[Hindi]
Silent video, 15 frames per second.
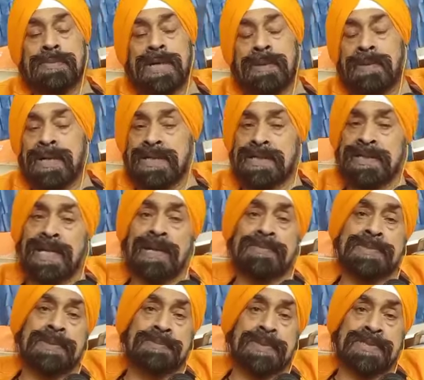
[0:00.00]
बाबा के नाम
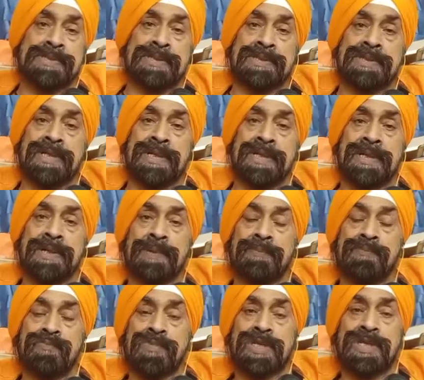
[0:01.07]
से प्रसिद्ध हैं
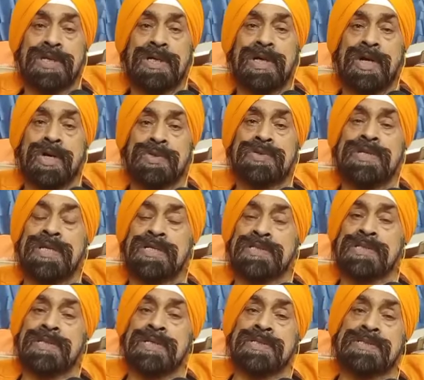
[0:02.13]
और
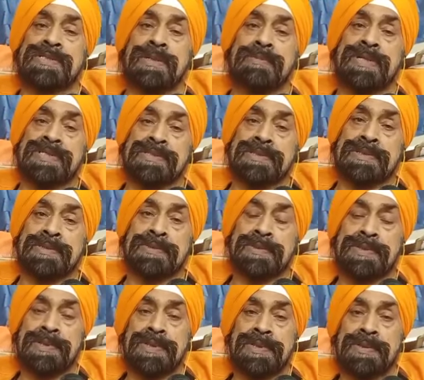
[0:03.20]
देश के इस समय
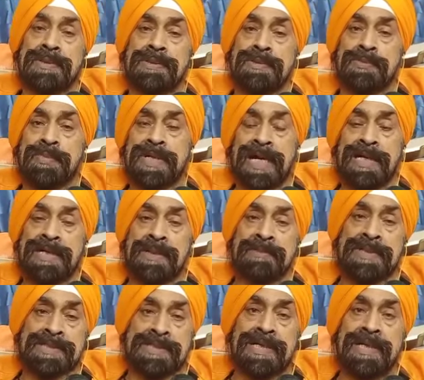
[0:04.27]
ब्रांड
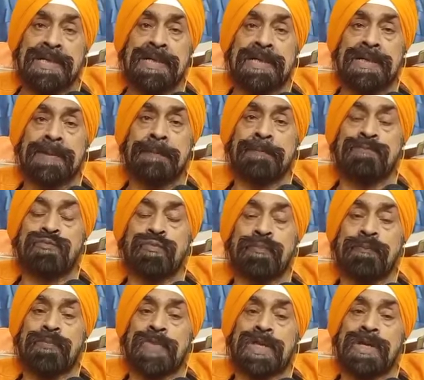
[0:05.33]
एम्बेसडर हैं
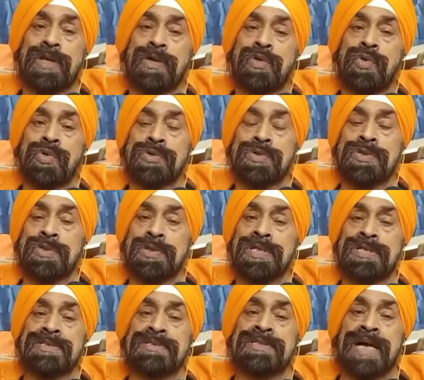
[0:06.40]
उनको
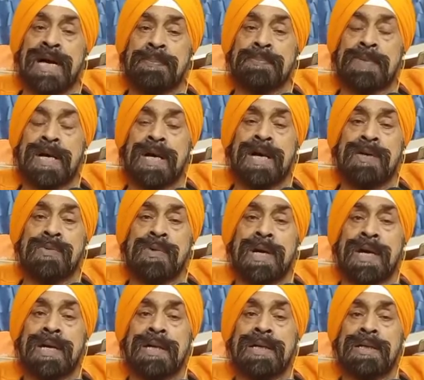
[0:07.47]
ने साफ कहा
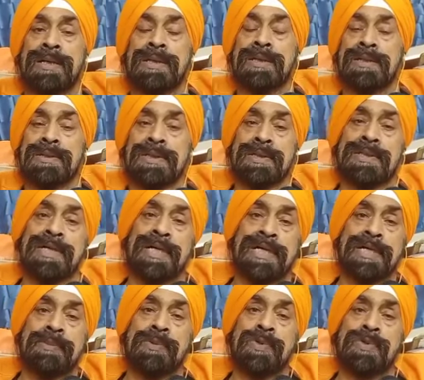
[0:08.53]
हुआ है कि
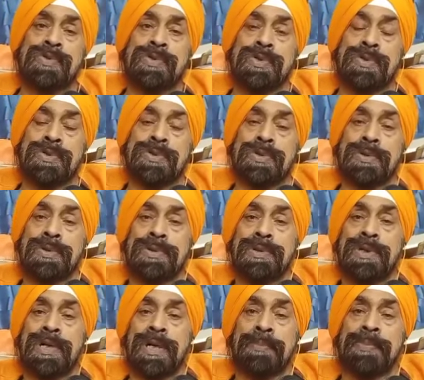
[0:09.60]
गरीबों को
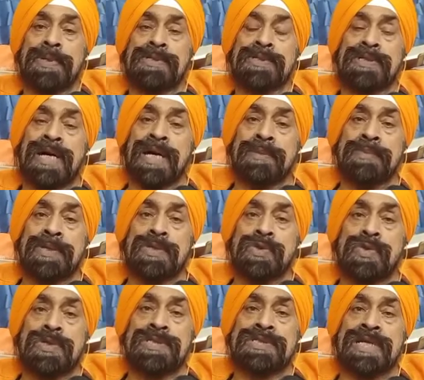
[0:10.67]
और पत्रकार
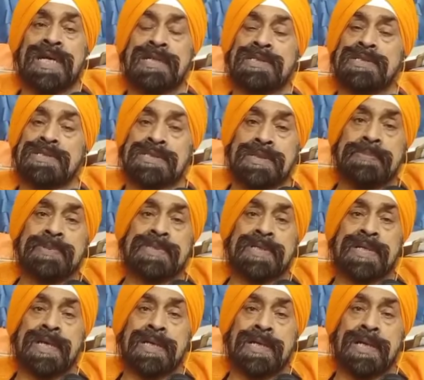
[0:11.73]
बंधुओं के साथ किसी भी
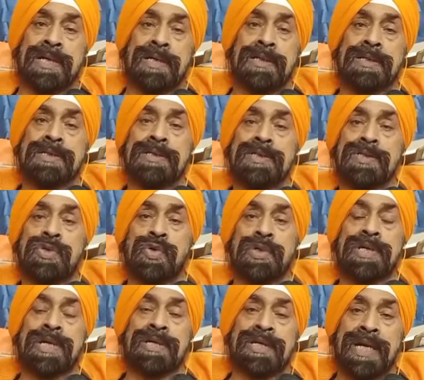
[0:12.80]
तरह का
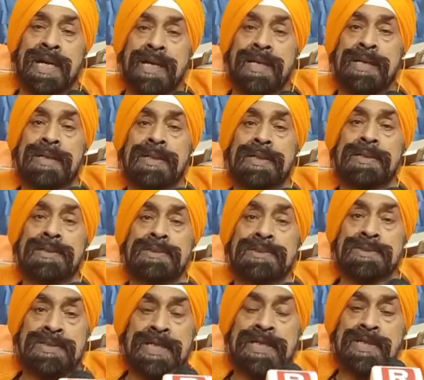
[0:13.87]
कोई अन्याय
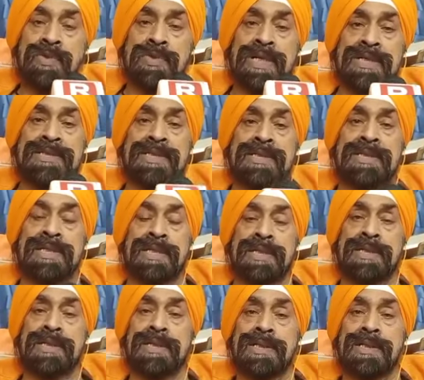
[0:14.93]
नहीं होना चाहिए